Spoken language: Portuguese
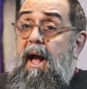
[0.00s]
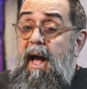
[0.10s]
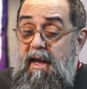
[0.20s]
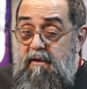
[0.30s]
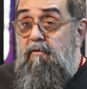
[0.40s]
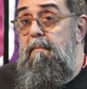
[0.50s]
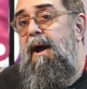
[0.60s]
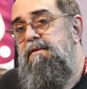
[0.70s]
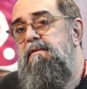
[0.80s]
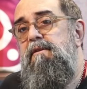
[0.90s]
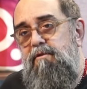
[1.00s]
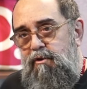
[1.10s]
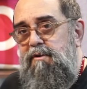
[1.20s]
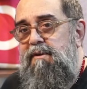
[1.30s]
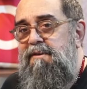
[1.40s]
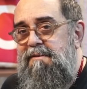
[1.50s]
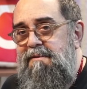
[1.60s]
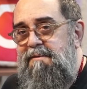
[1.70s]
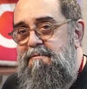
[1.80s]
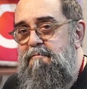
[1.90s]
Aí o Márcio entrou
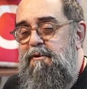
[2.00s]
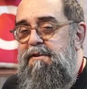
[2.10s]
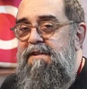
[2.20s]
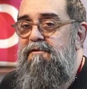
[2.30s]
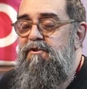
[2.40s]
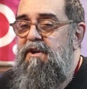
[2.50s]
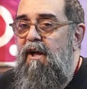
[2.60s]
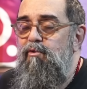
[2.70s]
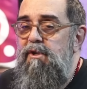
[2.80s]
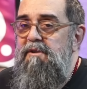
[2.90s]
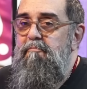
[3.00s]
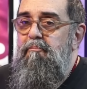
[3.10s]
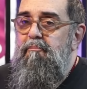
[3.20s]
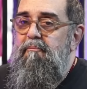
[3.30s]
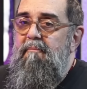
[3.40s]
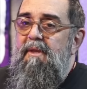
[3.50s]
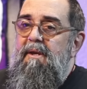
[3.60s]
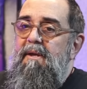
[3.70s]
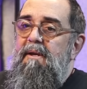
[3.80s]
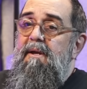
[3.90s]
com um processo de calúnia,
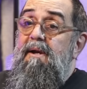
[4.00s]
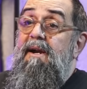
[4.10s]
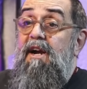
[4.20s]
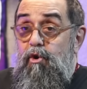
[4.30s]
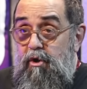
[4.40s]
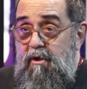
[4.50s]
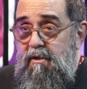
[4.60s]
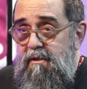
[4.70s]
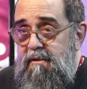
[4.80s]
ganhou,